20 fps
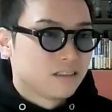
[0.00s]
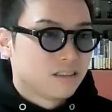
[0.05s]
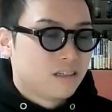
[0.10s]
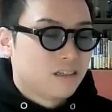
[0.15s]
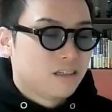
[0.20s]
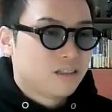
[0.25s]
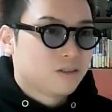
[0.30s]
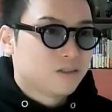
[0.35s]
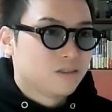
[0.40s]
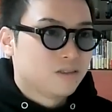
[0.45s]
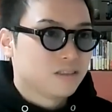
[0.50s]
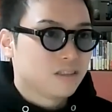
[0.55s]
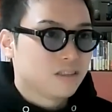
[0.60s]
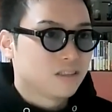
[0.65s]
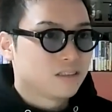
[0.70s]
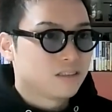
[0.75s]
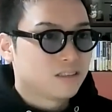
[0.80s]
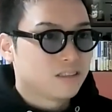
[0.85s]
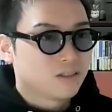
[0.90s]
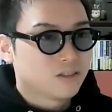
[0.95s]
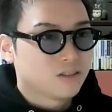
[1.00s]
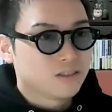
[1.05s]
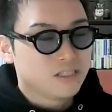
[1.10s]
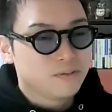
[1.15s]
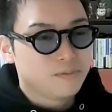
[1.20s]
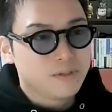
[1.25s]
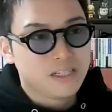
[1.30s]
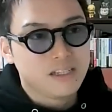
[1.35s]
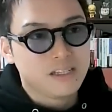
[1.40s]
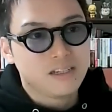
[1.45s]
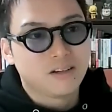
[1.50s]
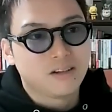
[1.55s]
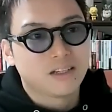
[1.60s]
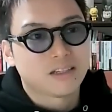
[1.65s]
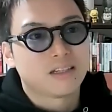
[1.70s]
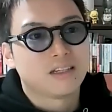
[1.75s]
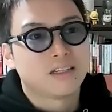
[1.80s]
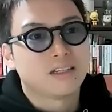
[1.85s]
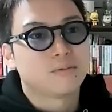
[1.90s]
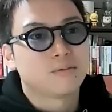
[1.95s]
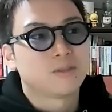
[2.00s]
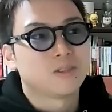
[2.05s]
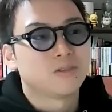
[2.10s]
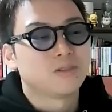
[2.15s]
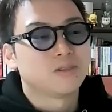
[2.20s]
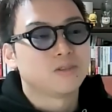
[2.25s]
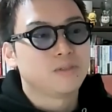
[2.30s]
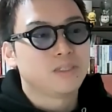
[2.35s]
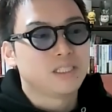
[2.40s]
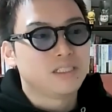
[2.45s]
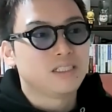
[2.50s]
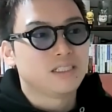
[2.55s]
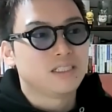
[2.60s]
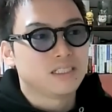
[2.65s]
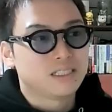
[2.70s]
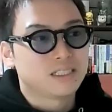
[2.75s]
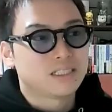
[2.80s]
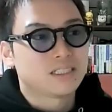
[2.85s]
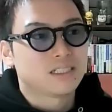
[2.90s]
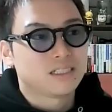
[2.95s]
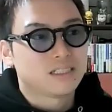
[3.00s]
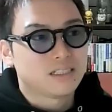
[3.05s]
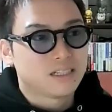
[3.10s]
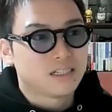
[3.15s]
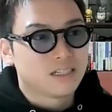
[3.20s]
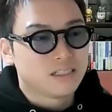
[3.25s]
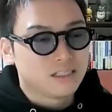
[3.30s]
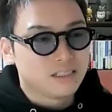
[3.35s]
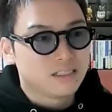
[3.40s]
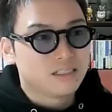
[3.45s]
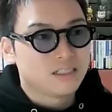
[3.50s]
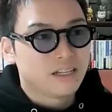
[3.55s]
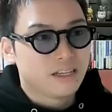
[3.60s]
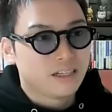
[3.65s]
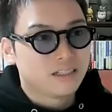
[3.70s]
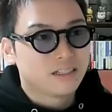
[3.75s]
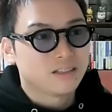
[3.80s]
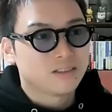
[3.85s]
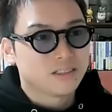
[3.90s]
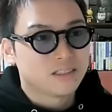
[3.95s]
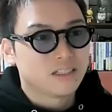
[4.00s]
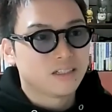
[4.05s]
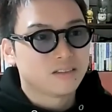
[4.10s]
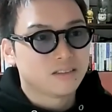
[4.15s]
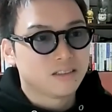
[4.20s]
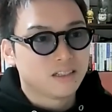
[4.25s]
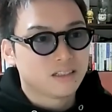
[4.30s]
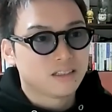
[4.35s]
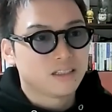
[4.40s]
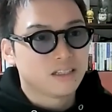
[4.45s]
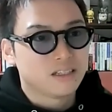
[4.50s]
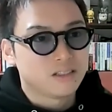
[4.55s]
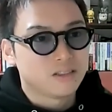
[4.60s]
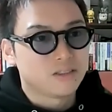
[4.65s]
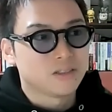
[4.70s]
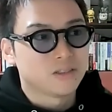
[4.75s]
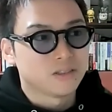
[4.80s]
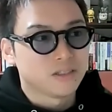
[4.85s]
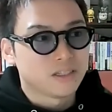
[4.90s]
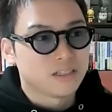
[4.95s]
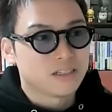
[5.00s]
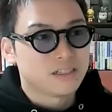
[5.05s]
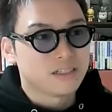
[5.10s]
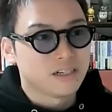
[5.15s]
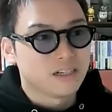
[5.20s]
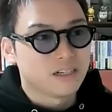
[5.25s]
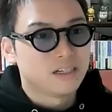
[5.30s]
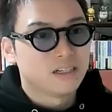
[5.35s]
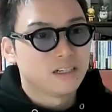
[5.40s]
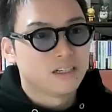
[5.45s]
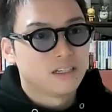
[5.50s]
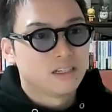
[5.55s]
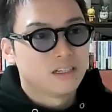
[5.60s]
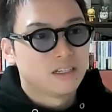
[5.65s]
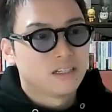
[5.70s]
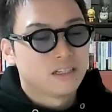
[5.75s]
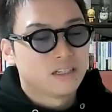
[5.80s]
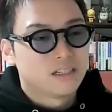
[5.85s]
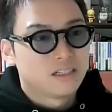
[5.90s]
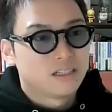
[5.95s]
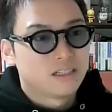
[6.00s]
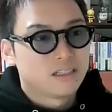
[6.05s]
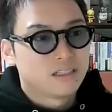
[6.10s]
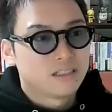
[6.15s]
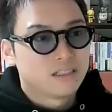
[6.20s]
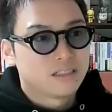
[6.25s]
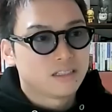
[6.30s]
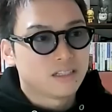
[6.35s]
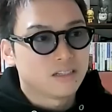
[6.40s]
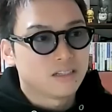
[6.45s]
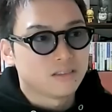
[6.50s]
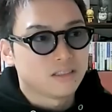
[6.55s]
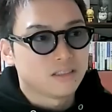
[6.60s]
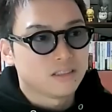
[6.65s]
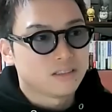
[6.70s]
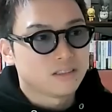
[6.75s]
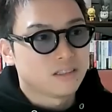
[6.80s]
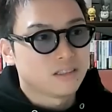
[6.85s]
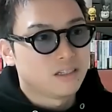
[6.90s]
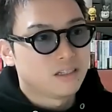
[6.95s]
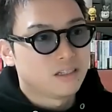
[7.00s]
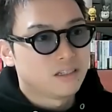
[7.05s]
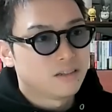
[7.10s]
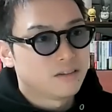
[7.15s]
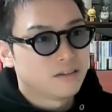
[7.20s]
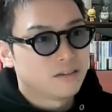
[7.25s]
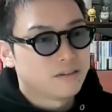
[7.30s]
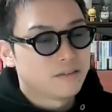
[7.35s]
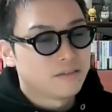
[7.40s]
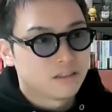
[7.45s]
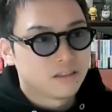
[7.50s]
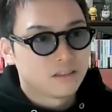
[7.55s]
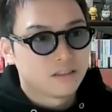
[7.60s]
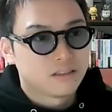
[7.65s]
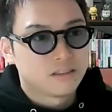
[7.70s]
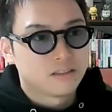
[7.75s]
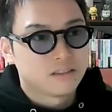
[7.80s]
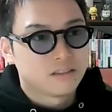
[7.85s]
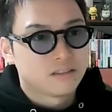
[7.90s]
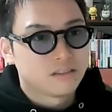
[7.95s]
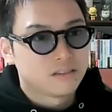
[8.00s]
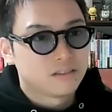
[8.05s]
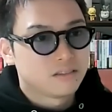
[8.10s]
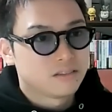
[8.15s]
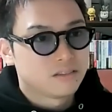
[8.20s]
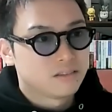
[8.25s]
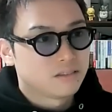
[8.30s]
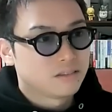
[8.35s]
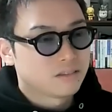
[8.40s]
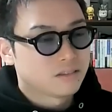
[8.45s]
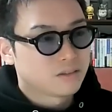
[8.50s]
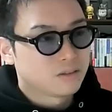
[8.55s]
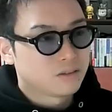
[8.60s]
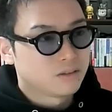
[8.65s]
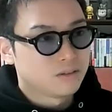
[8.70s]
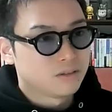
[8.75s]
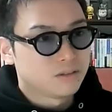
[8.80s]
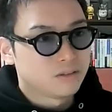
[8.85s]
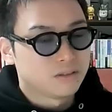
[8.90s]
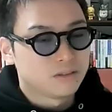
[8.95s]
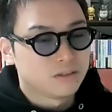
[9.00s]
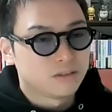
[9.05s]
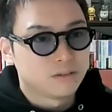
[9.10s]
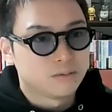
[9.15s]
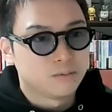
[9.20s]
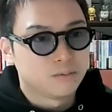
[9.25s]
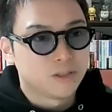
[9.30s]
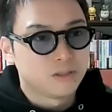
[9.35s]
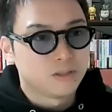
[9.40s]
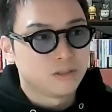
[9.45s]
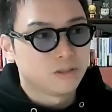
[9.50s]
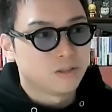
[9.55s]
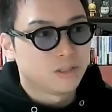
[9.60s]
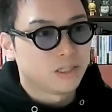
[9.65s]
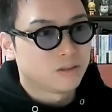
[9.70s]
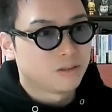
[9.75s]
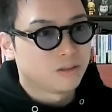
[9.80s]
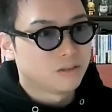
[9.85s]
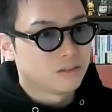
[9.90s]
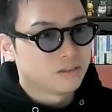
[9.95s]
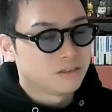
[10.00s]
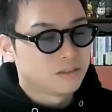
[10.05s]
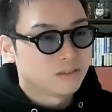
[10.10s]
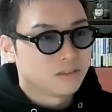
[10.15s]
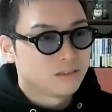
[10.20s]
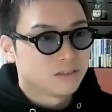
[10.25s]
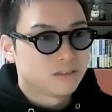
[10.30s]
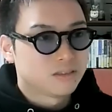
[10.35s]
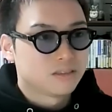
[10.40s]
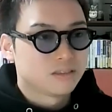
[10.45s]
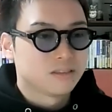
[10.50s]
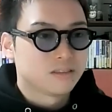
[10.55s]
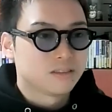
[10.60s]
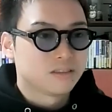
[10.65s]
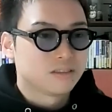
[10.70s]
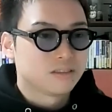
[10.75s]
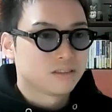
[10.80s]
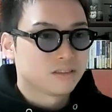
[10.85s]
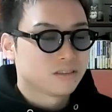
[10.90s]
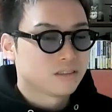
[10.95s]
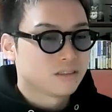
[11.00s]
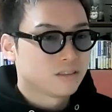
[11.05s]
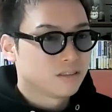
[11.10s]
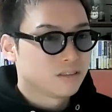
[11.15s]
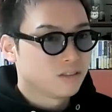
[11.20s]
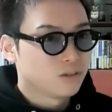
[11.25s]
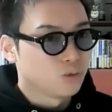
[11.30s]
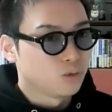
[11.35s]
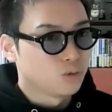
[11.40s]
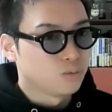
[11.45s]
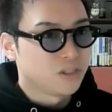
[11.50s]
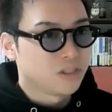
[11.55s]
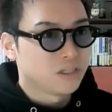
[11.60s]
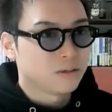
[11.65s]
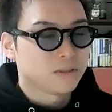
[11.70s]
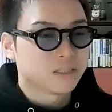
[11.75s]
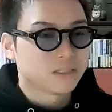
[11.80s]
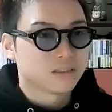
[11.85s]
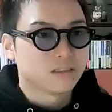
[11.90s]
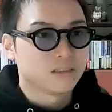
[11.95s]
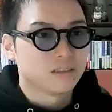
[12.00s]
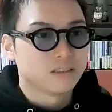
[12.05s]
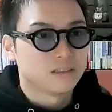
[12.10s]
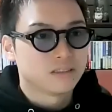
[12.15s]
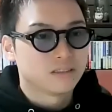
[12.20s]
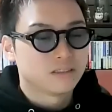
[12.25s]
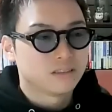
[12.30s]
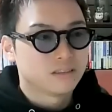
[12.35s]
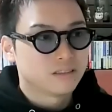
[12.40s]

えっ、ー、と、こんちゃん、チャット GPT の発展でブログを見に行ったり、検索しなくなっていくような気がしてるんですが、うんと、ブログはの、どう思われますか